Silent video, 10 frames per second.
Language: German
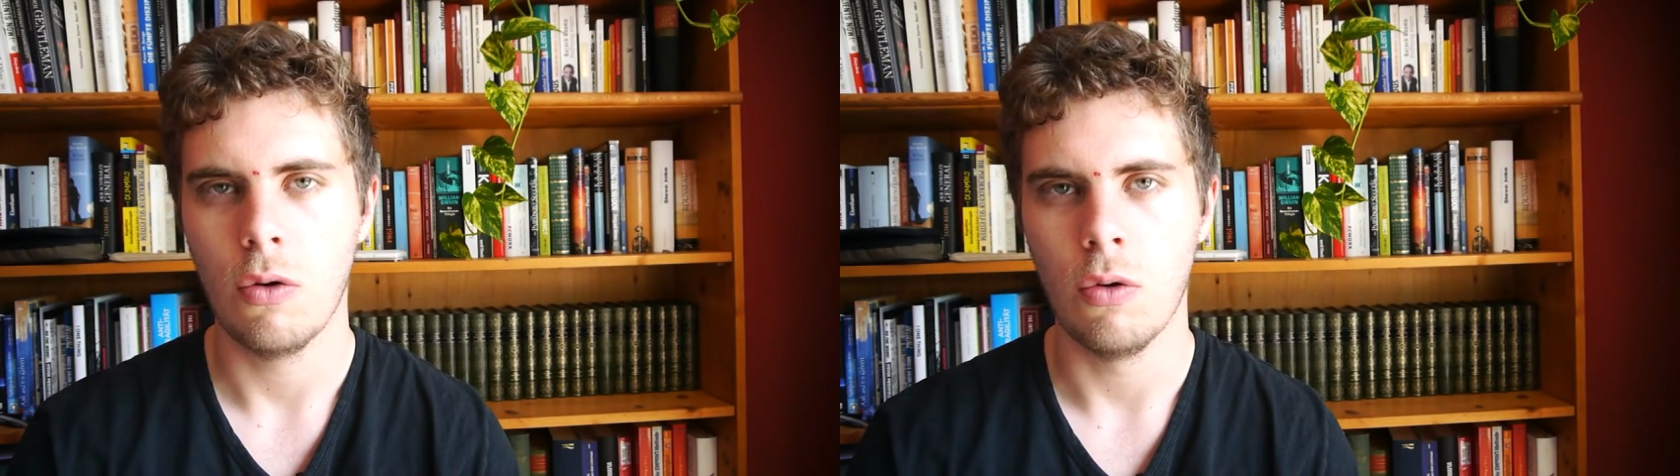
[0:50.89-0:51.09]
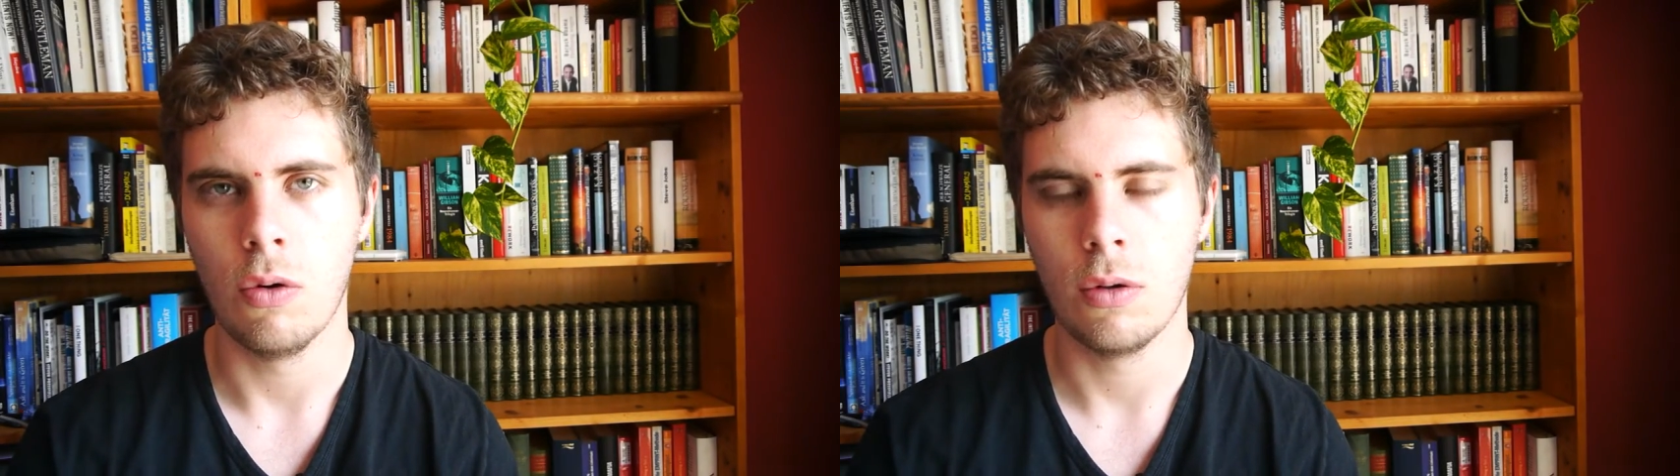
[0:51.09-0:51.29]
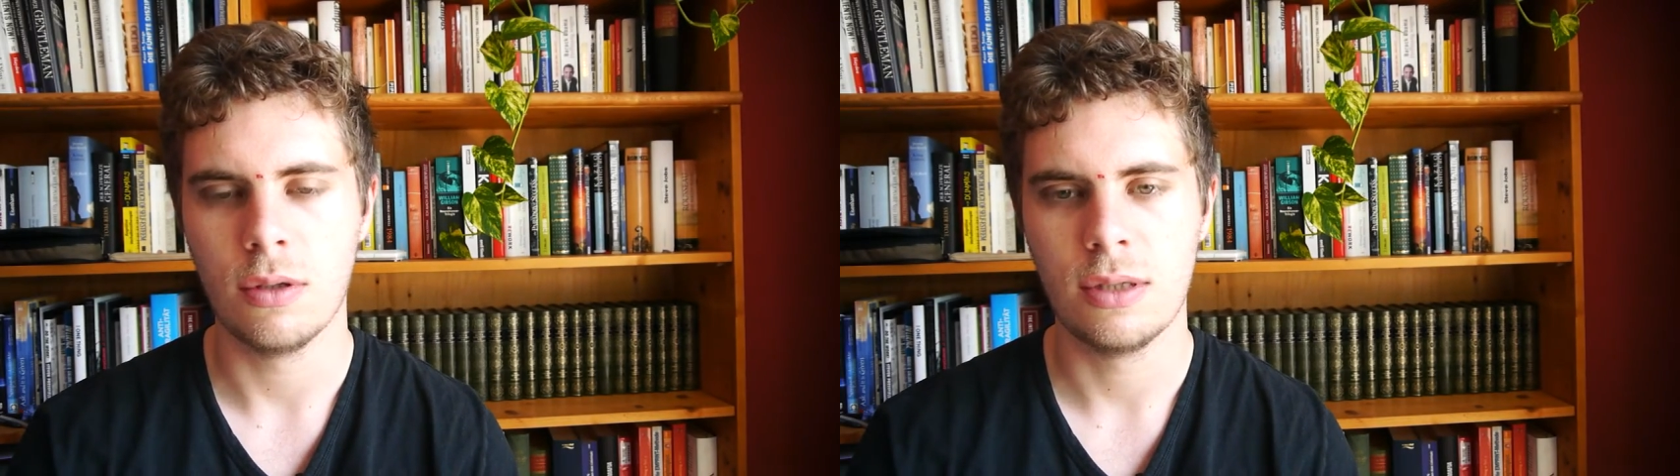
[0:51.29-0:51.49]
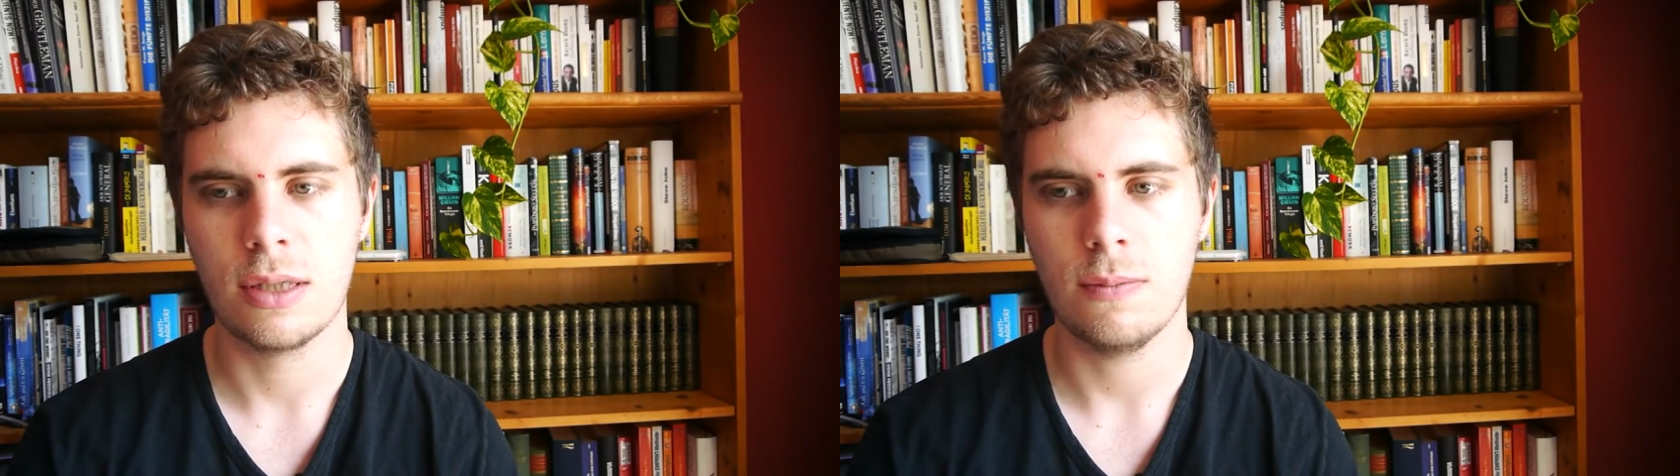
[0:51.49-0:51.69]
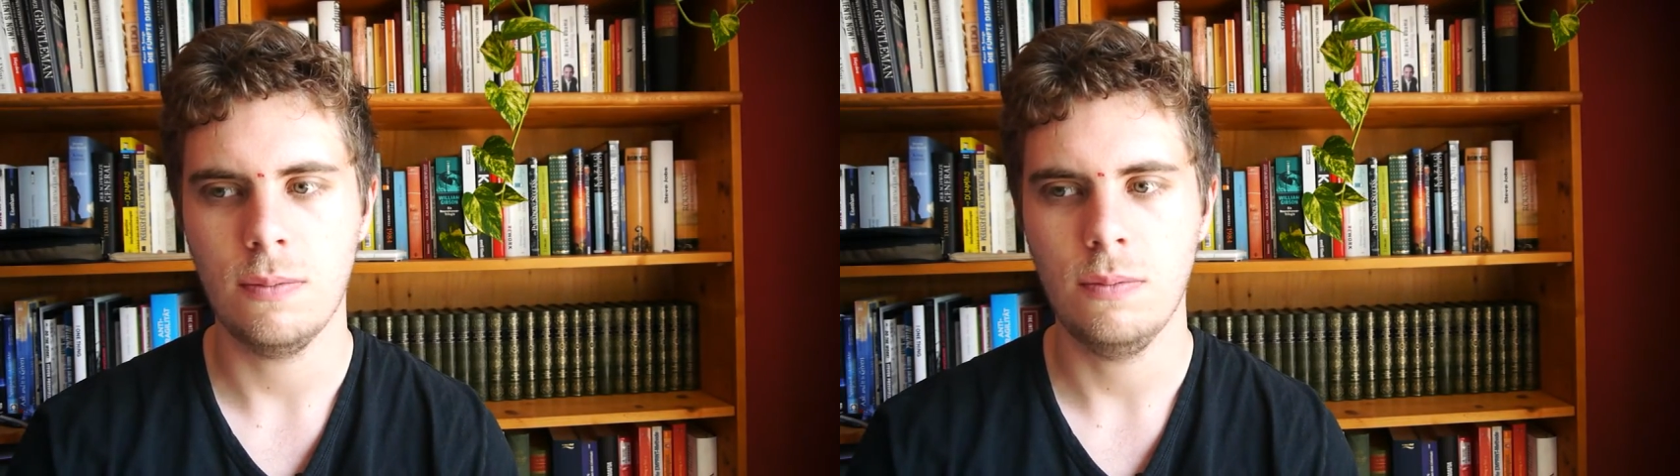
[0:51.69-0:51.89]
Und
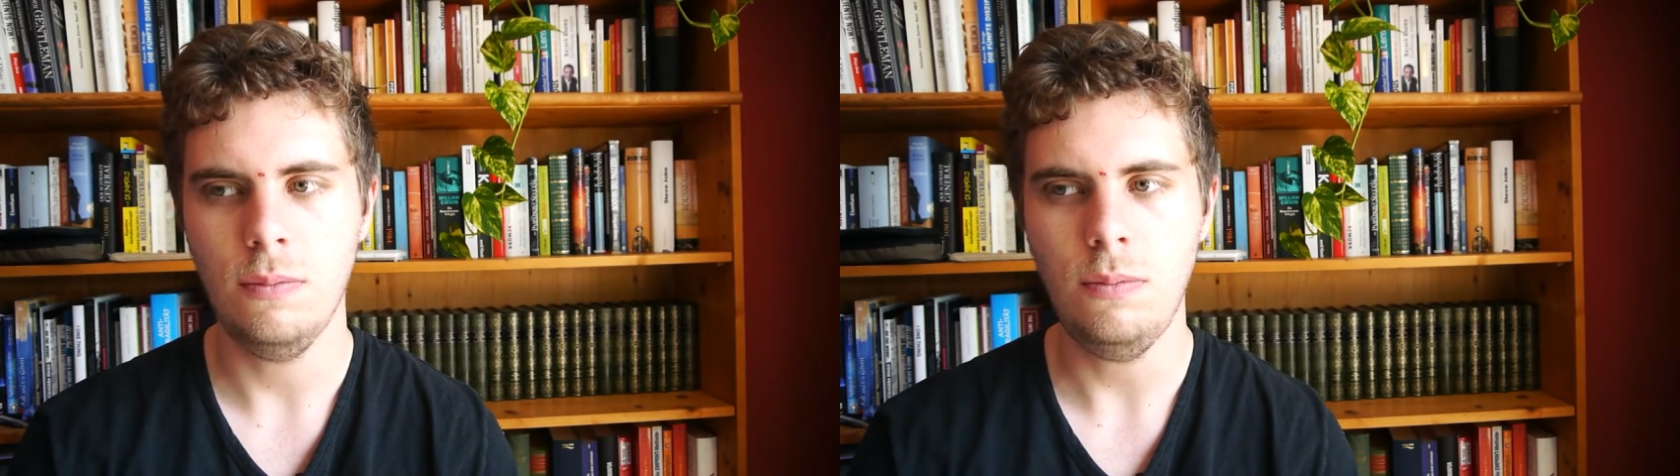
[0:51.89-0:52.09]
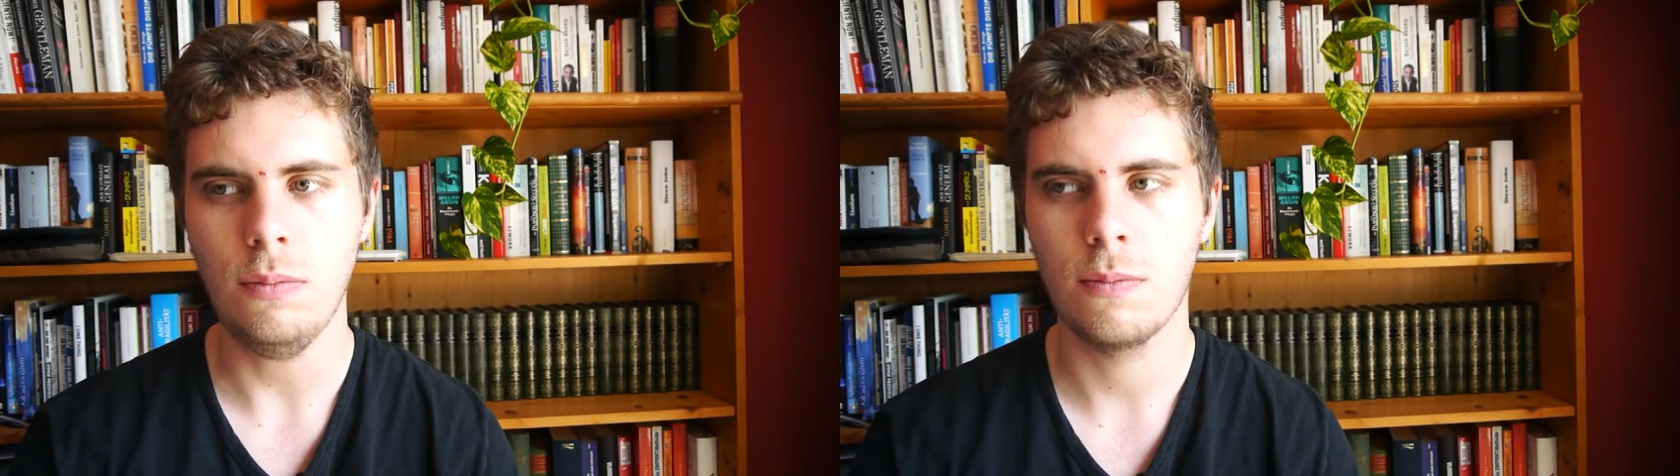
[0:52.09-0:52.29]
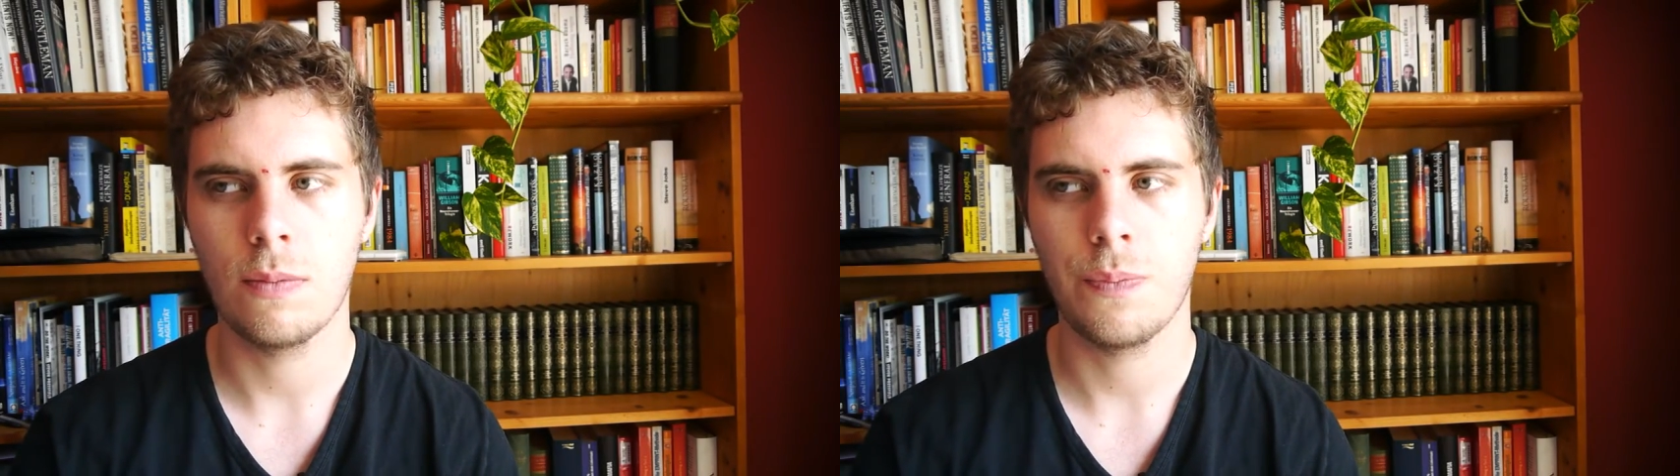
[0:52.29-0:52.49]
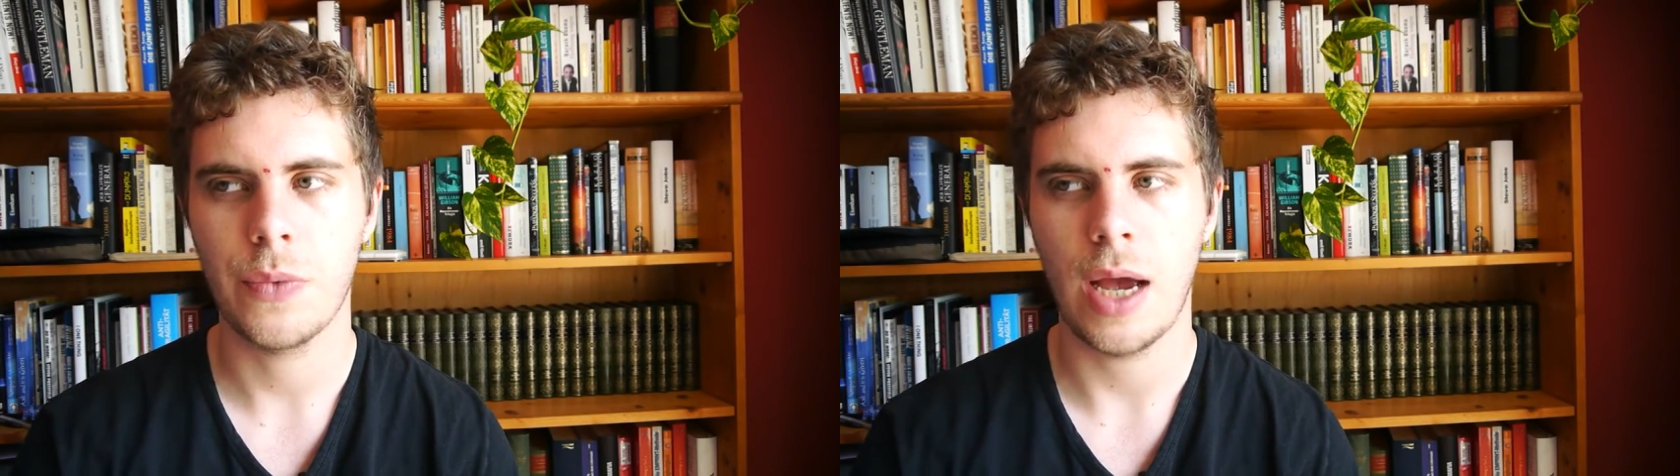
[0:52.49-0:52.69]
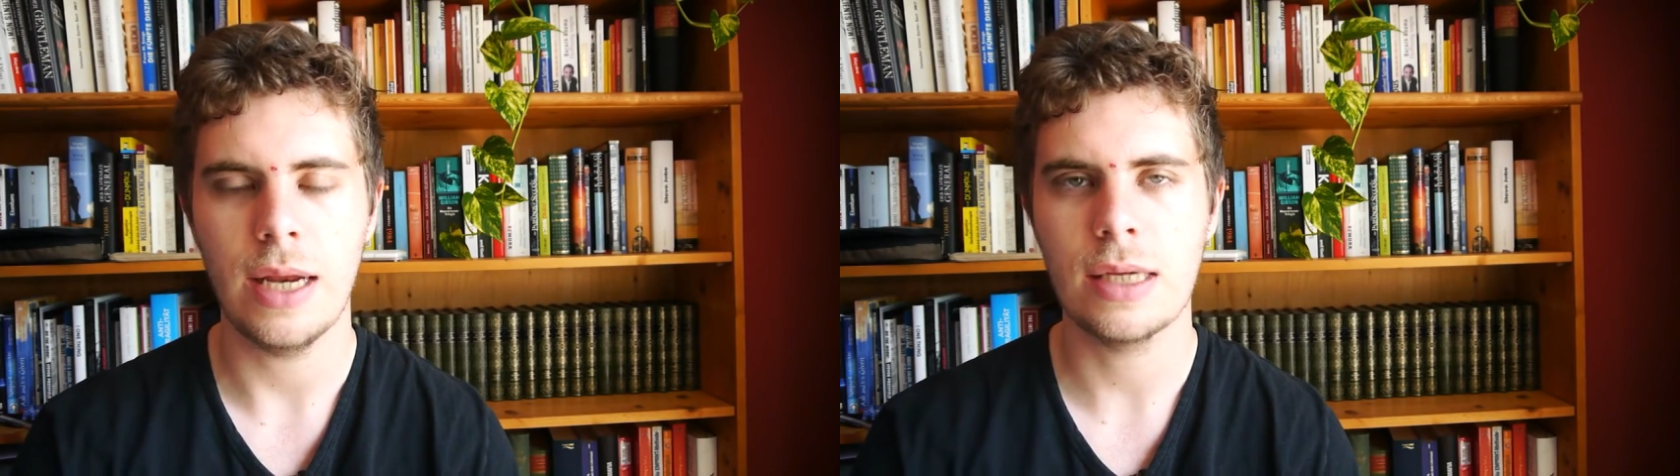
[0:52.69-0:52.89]

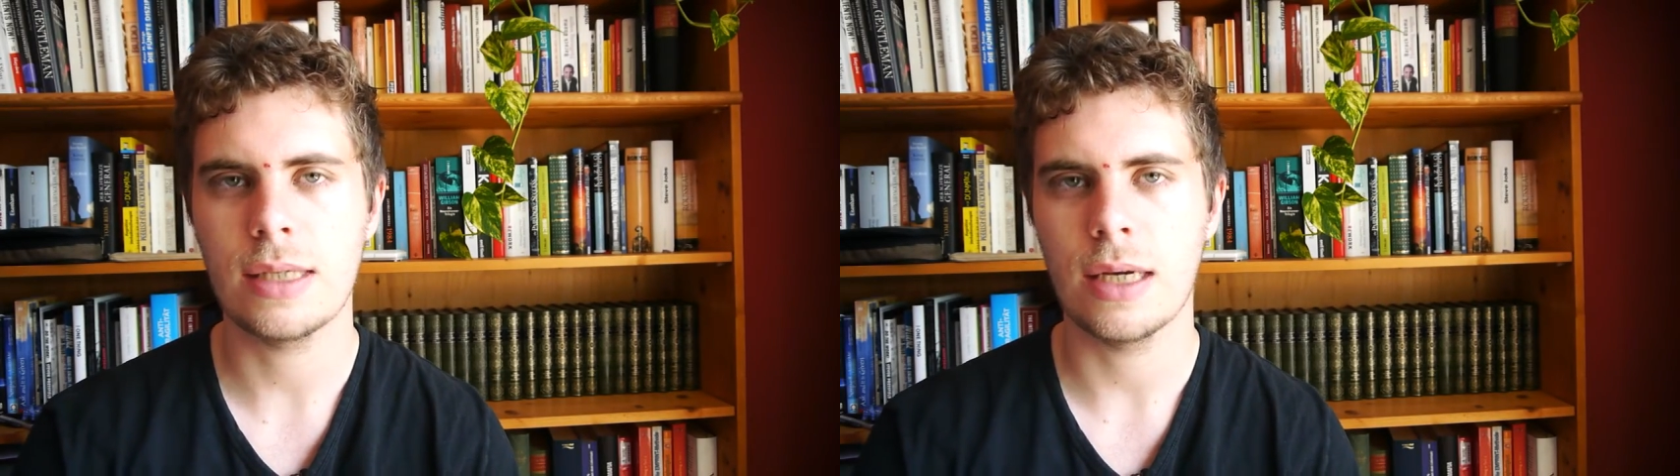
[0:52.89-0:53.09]
eines